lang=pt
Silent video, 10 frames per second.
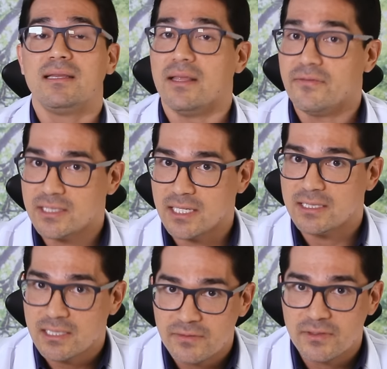
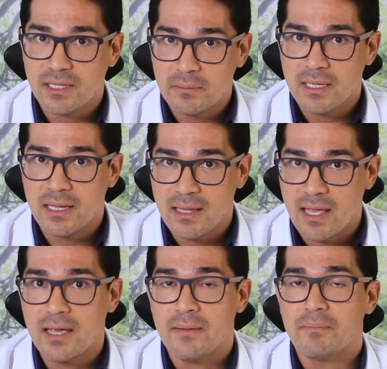deficiência de vitamina
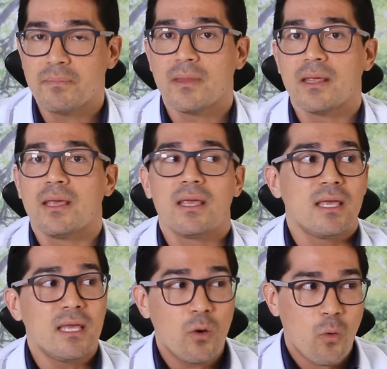D.
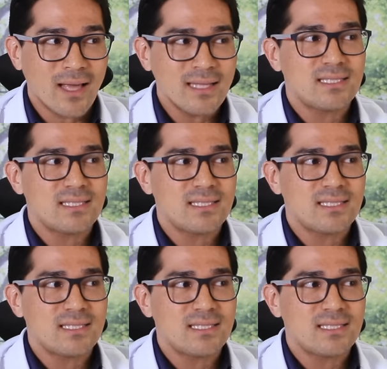E quais